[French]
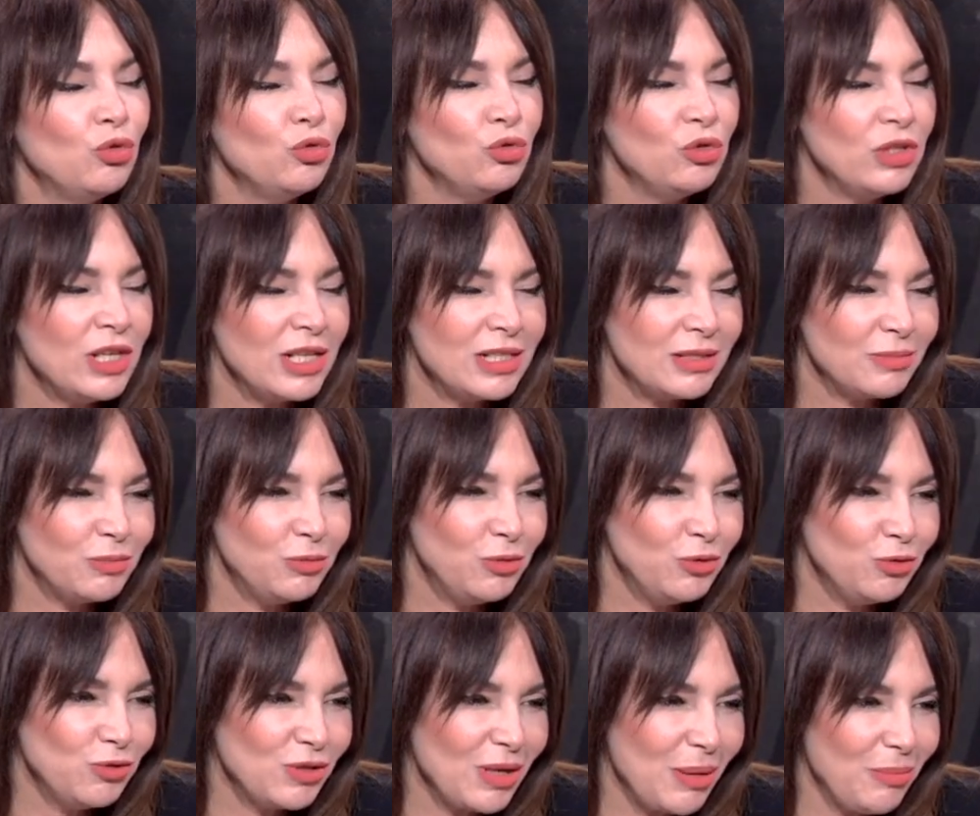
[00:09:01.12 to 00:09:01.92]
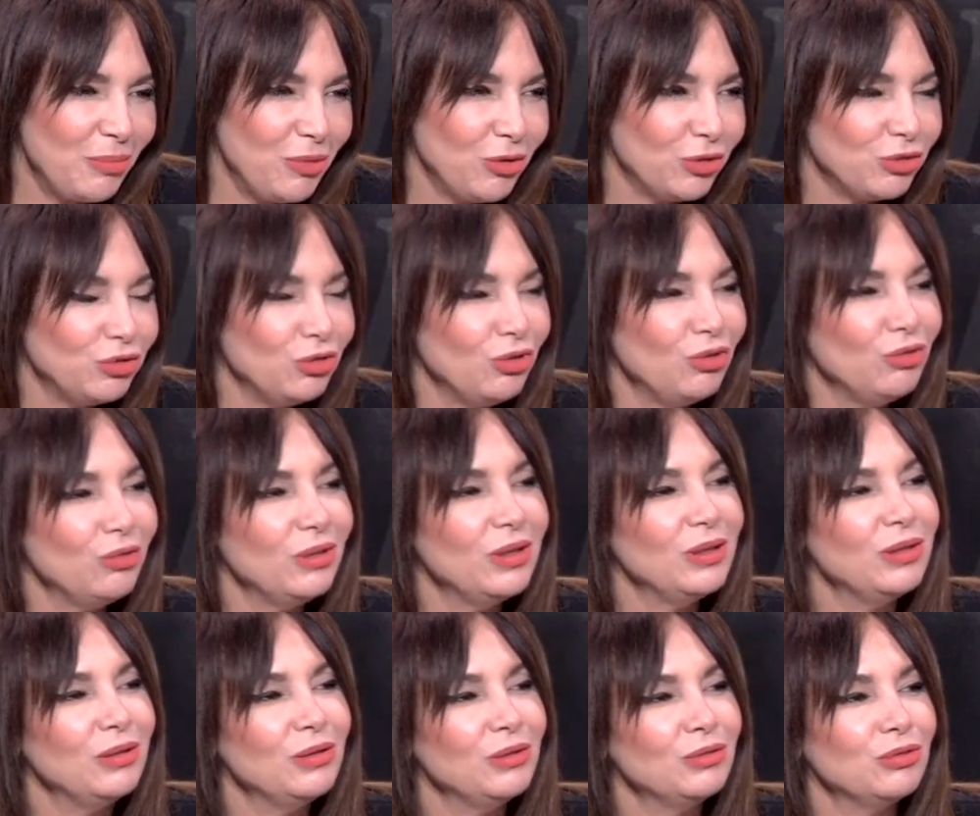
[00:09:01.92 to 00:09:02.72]
beaucoup, plus
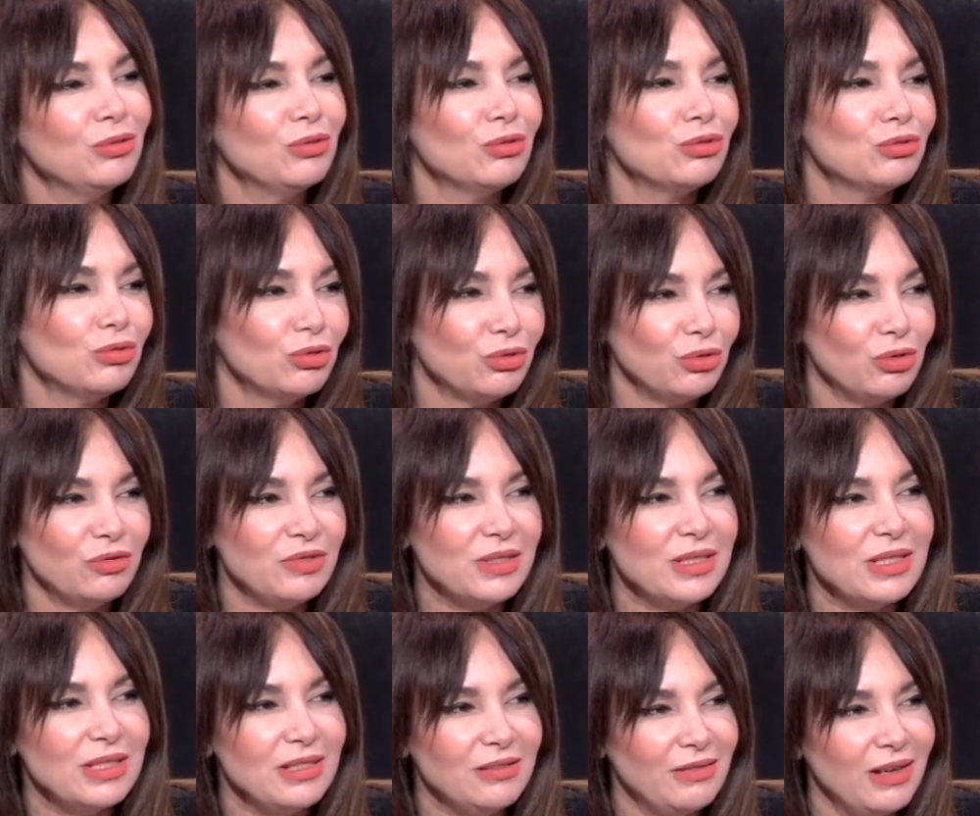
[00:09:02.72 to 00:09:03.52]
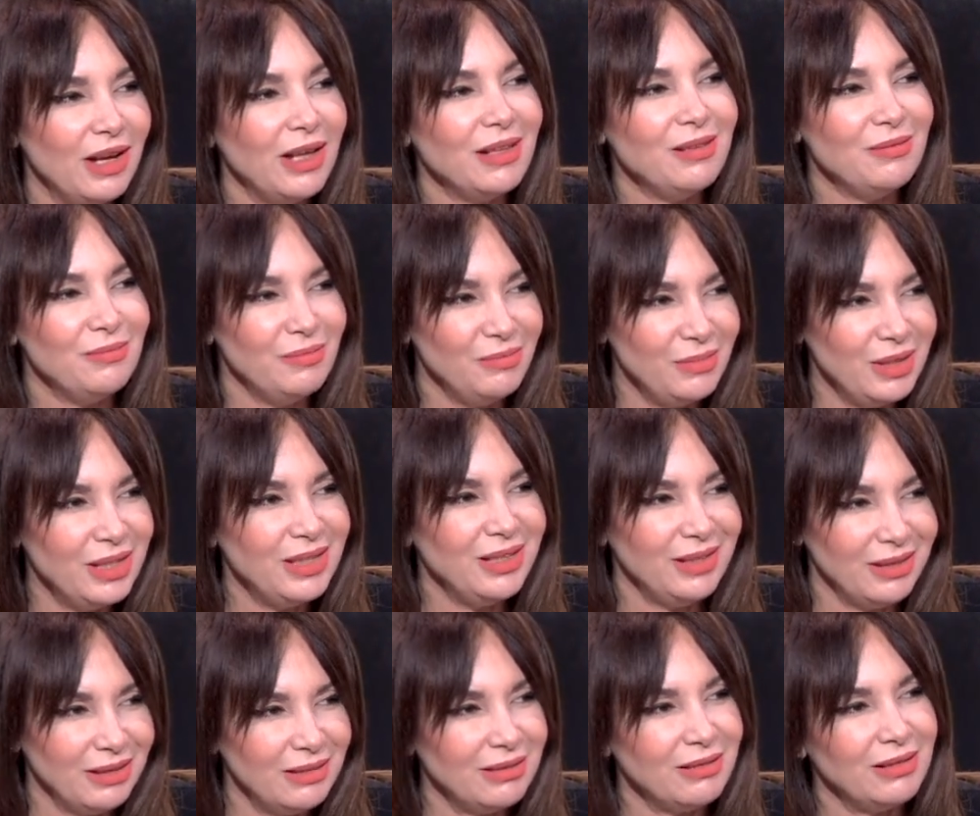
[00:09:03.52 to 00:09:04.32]
importants euh, dans d'autres festivals,
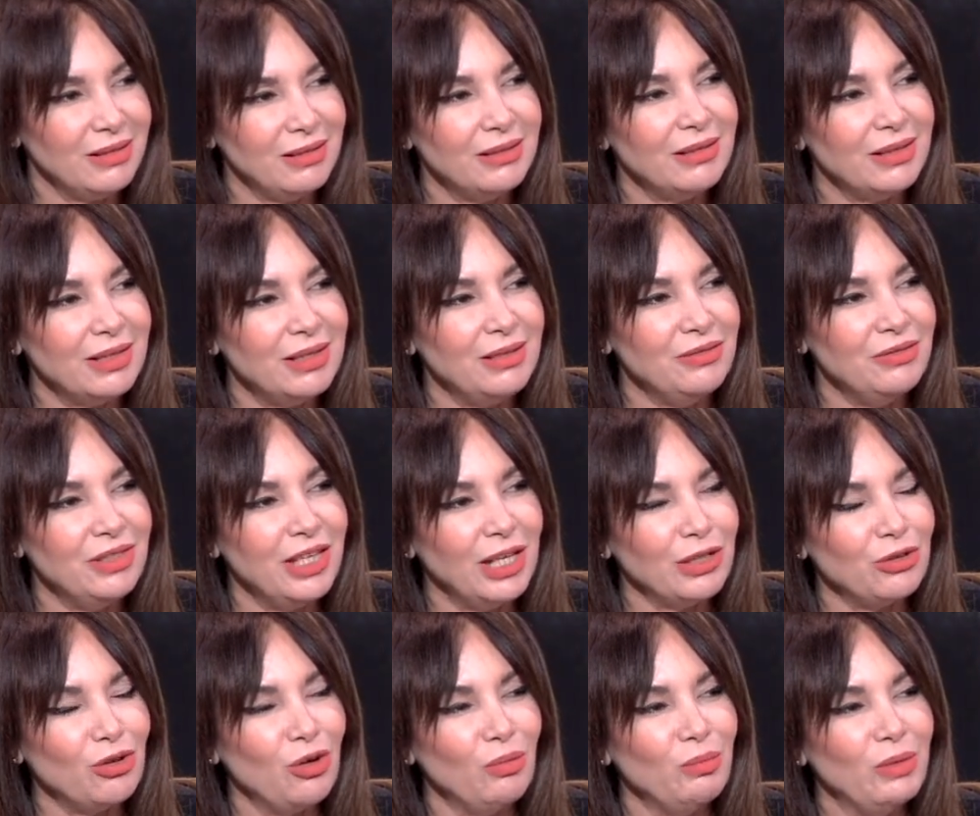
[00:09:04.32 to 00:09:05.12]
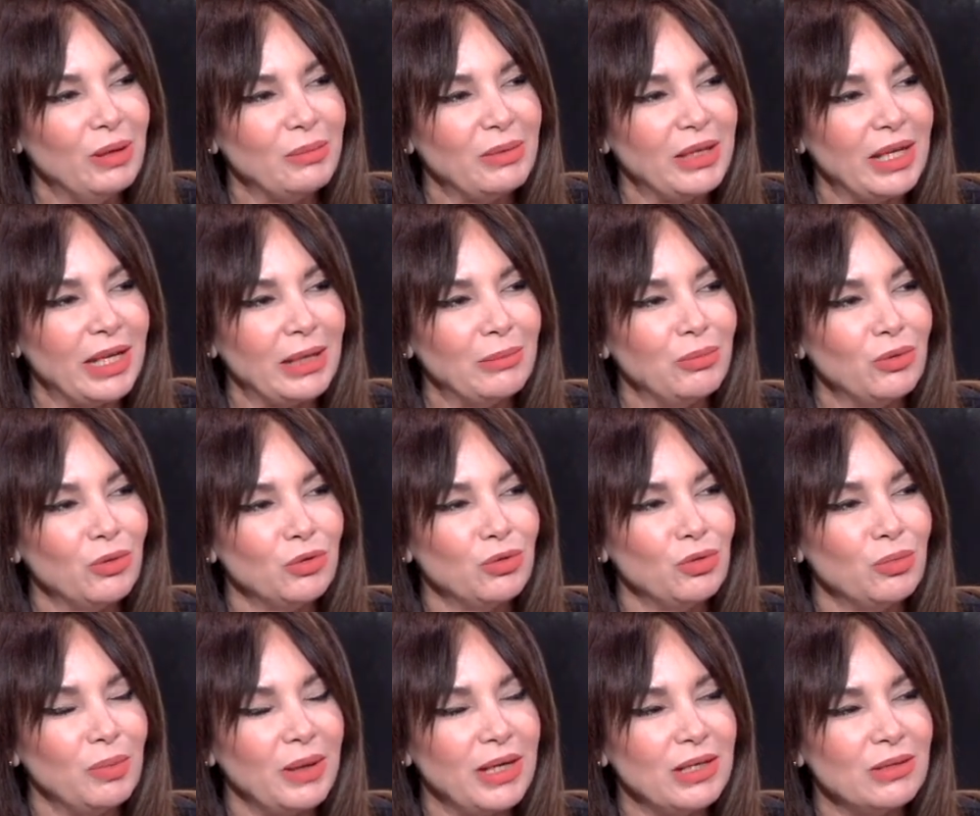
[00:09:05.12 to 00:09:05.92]
mais qui viennent quand même, qui
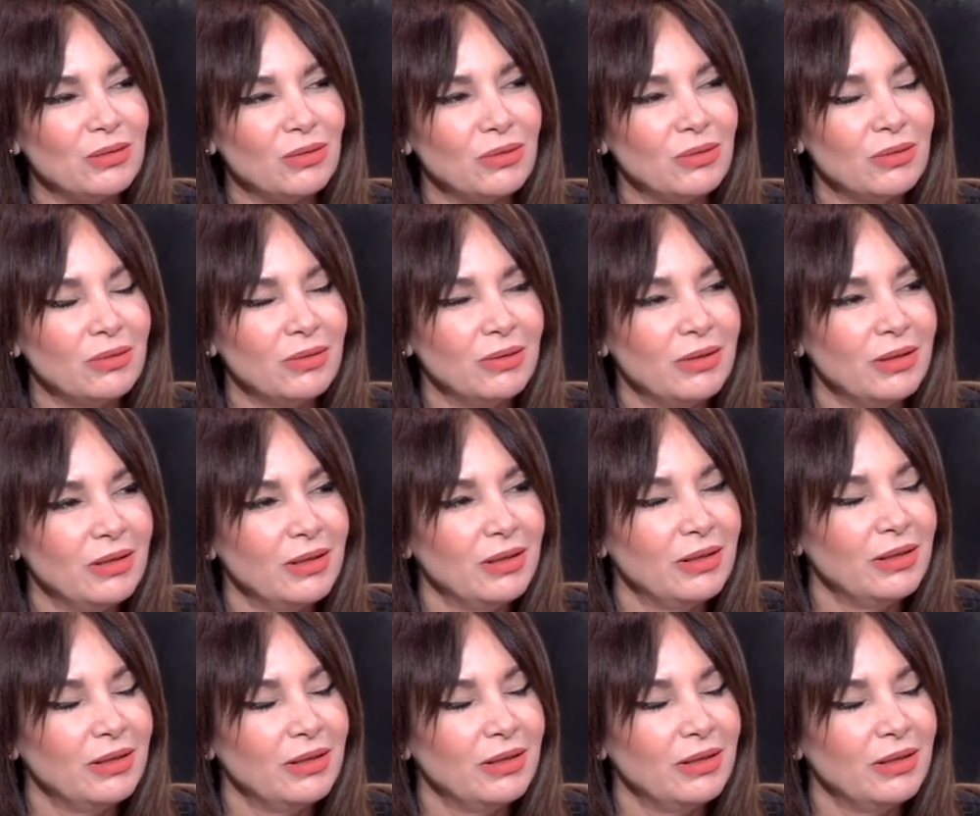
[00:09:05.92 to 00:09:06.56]
répondent de présent.